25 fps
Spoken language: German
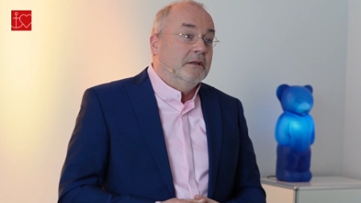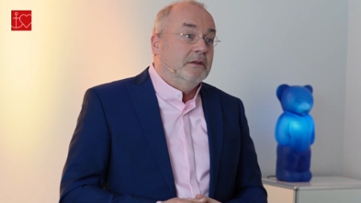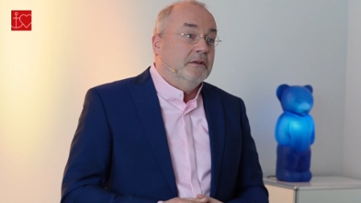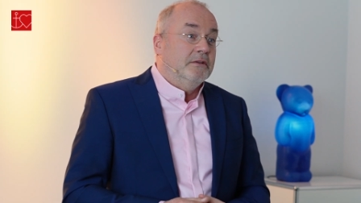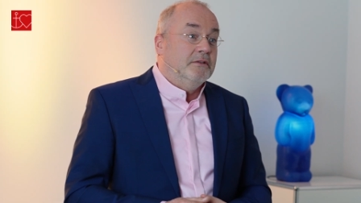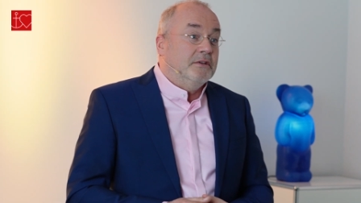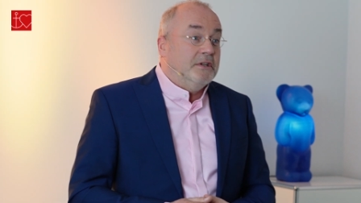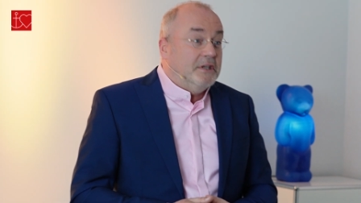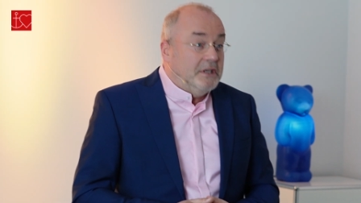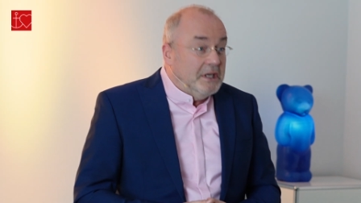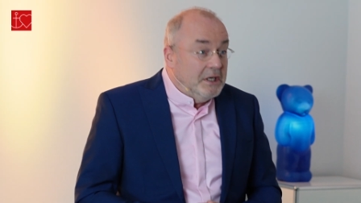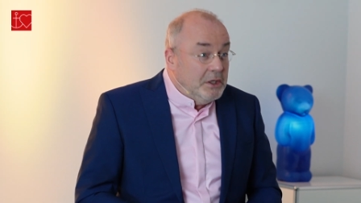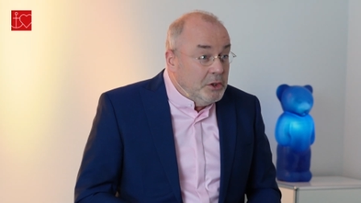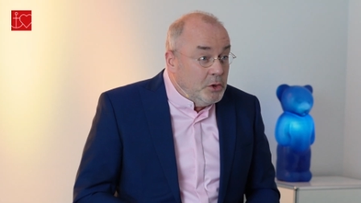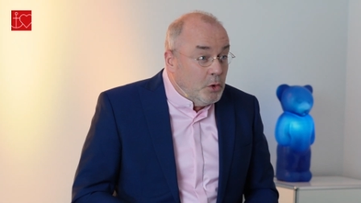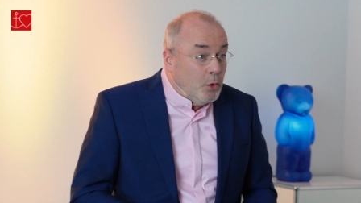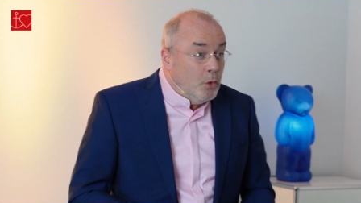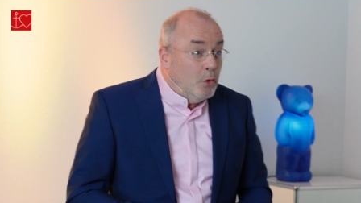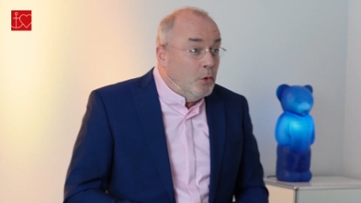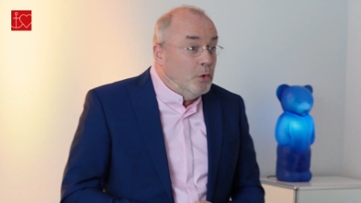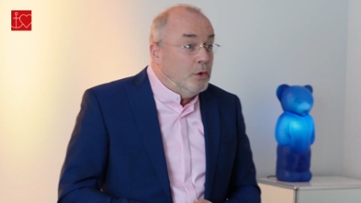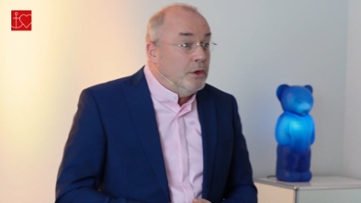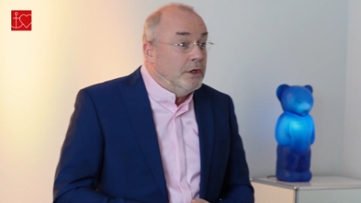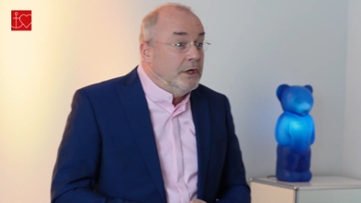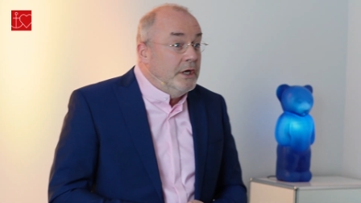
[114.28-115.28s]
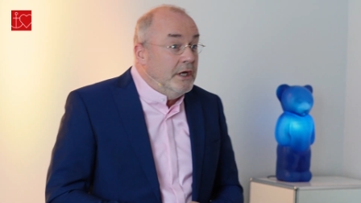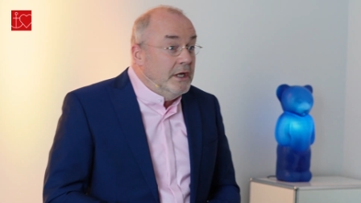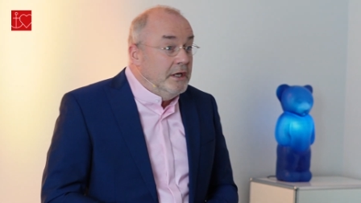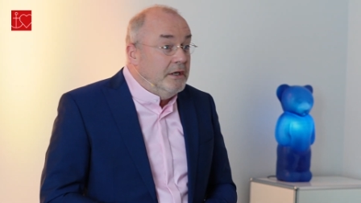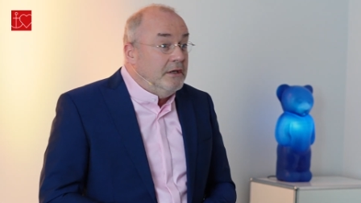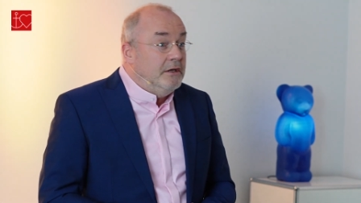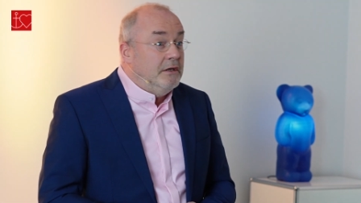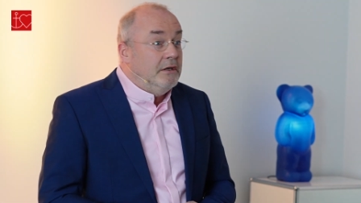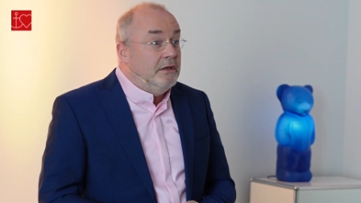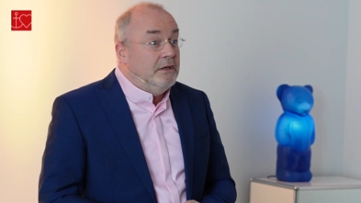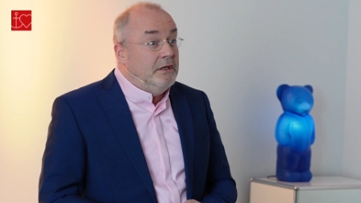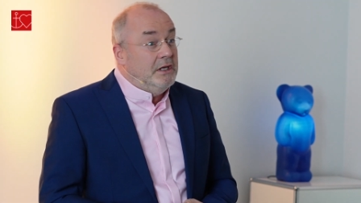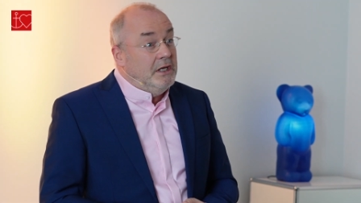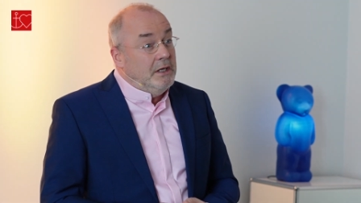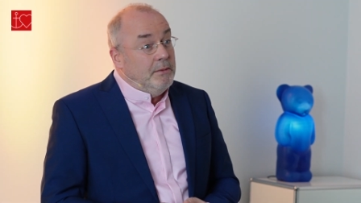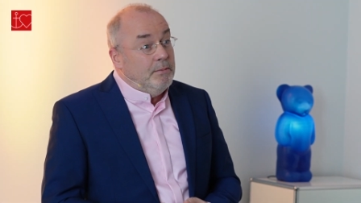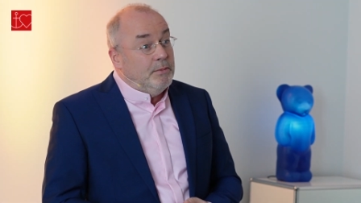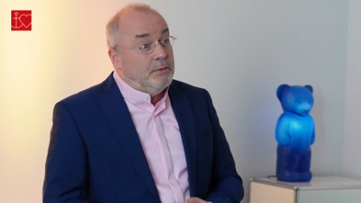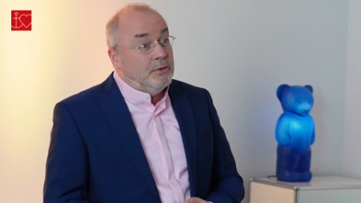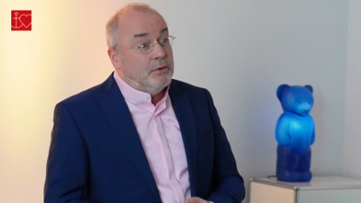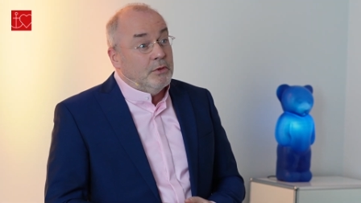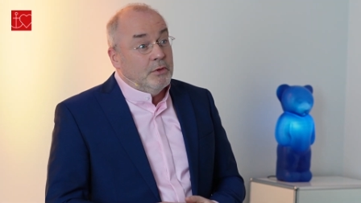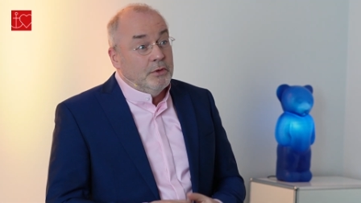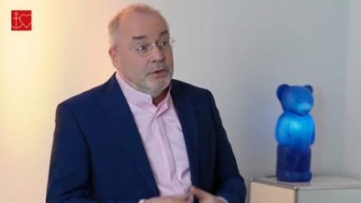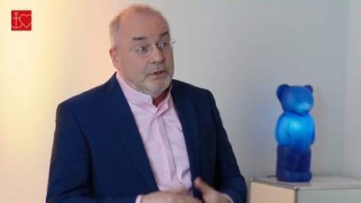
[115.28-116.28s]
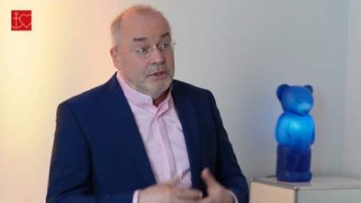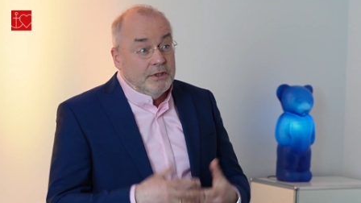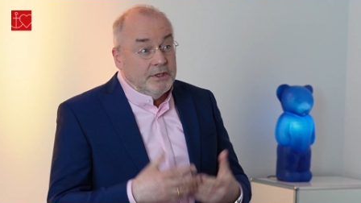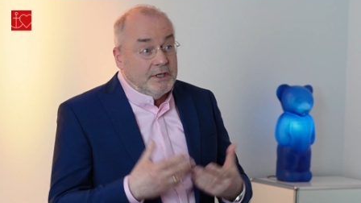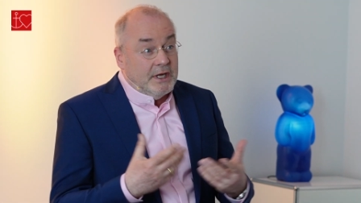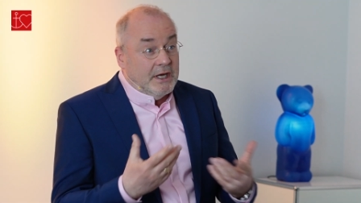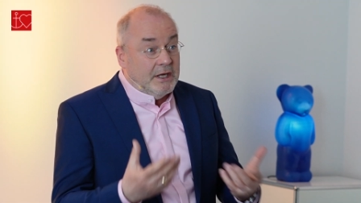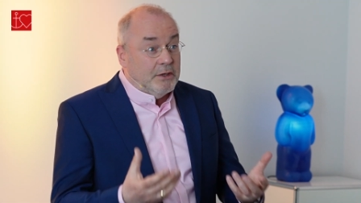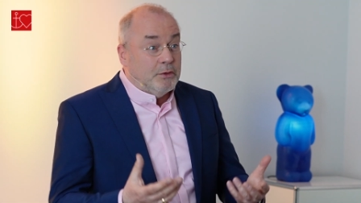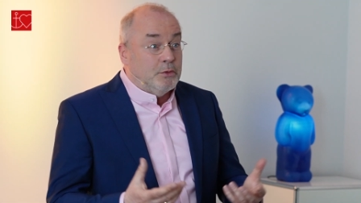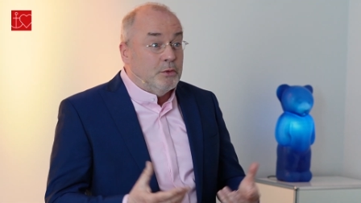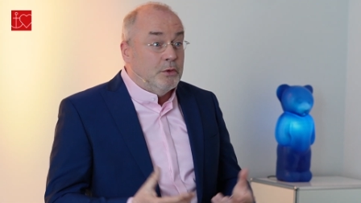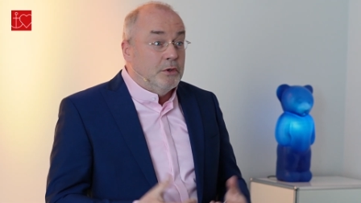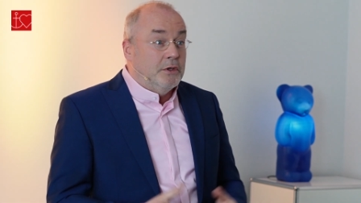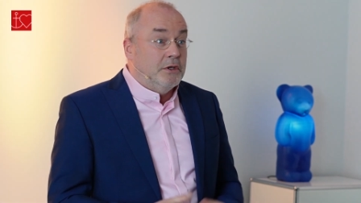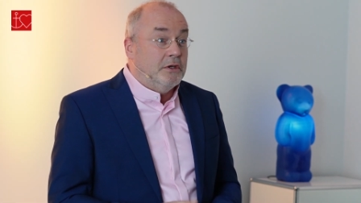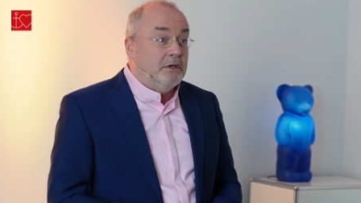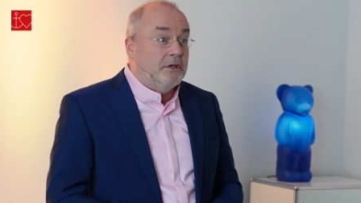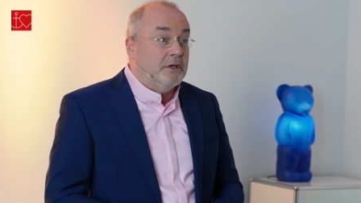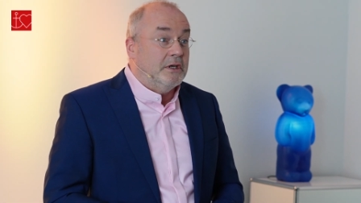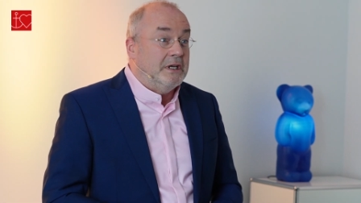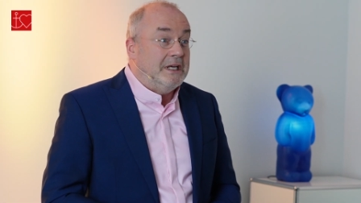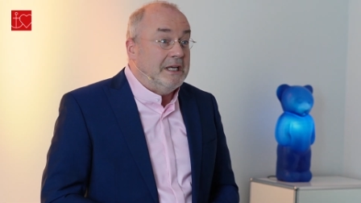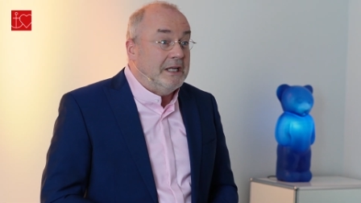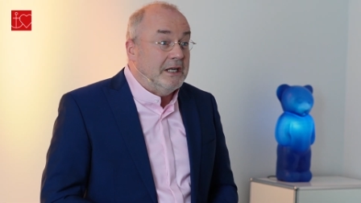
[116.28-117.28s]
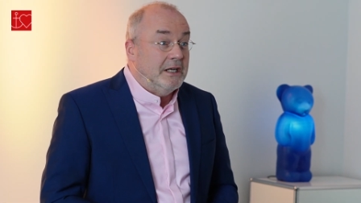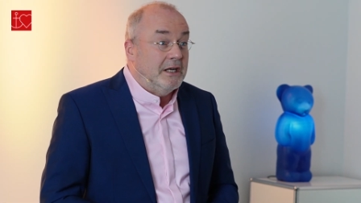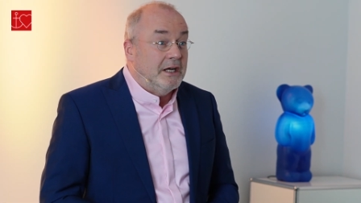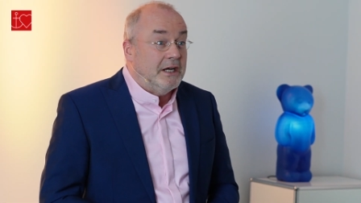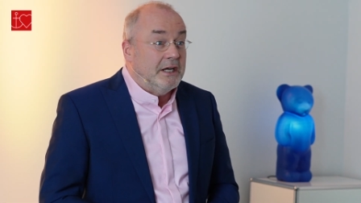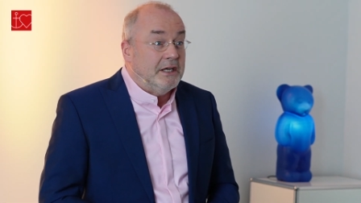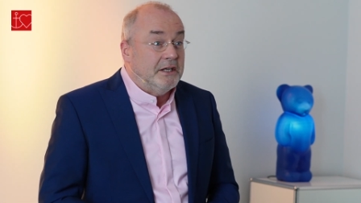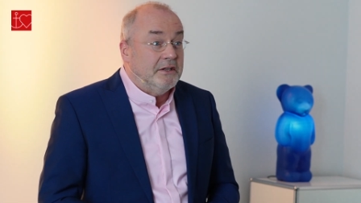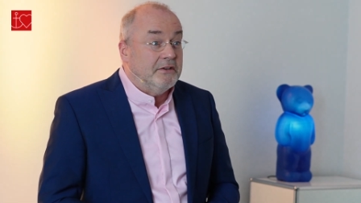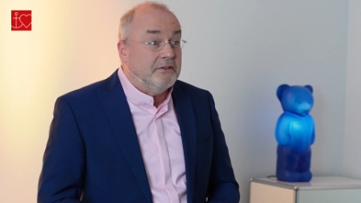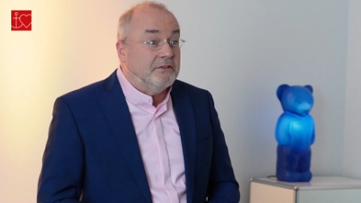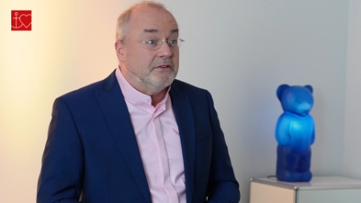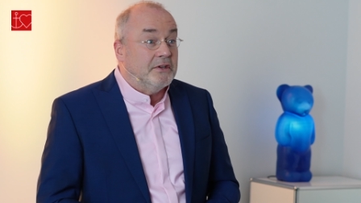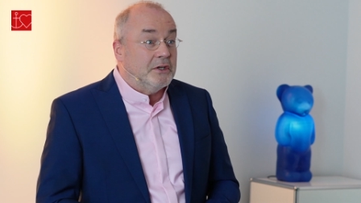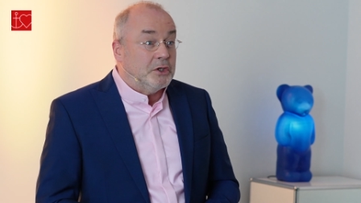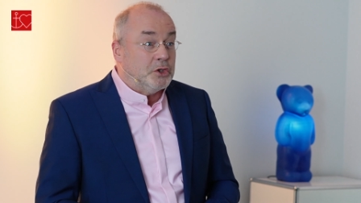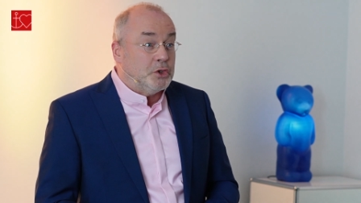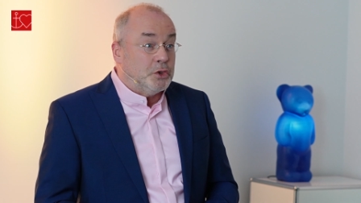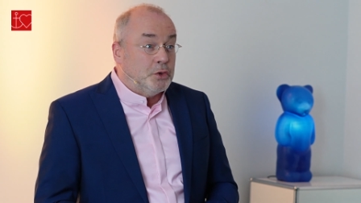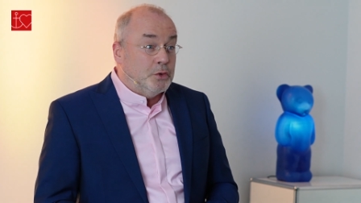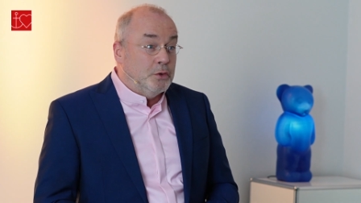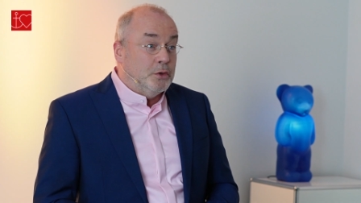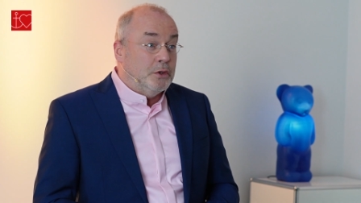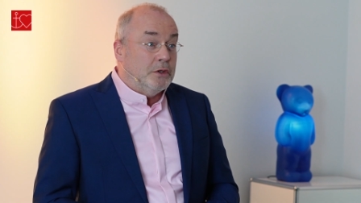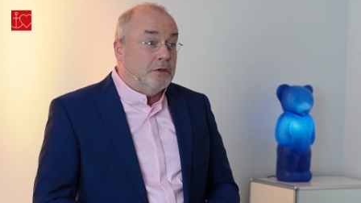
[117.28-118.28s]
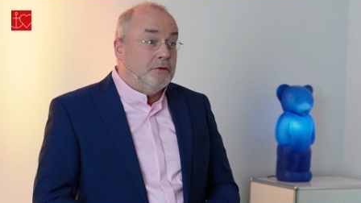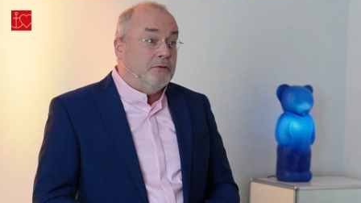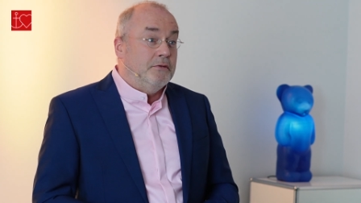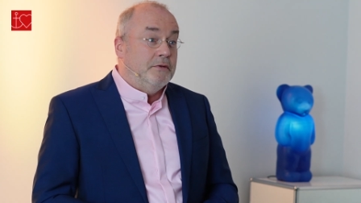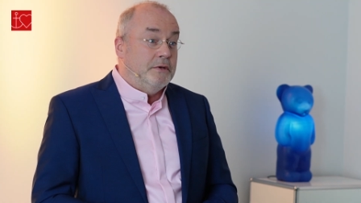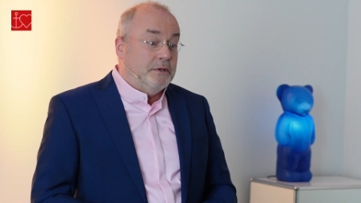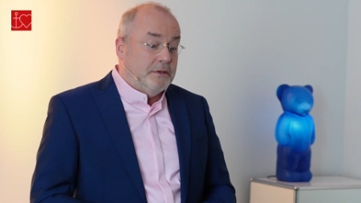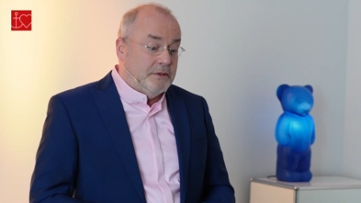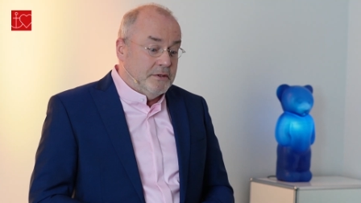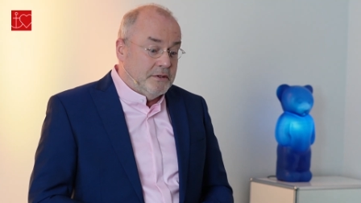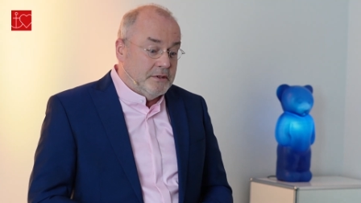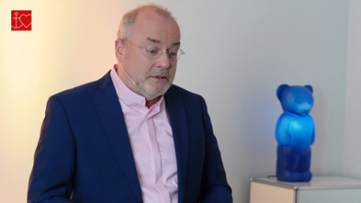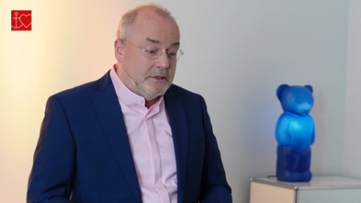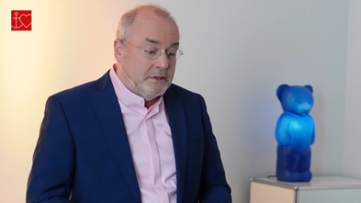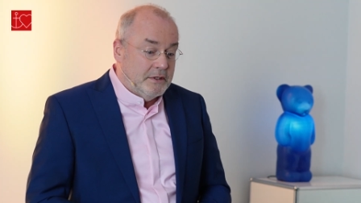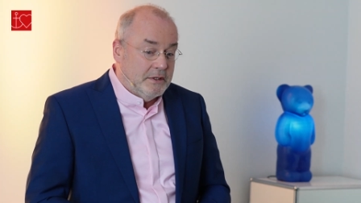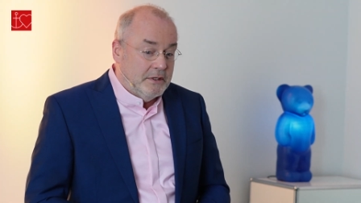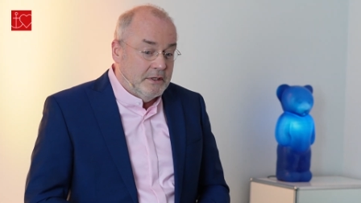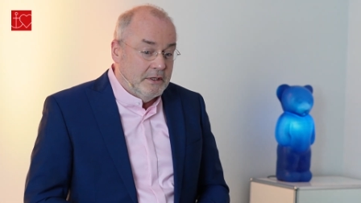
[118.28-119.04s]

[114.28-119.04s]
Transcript: sich den Drogen hingibt und dadurch regelrecht zerstört wird.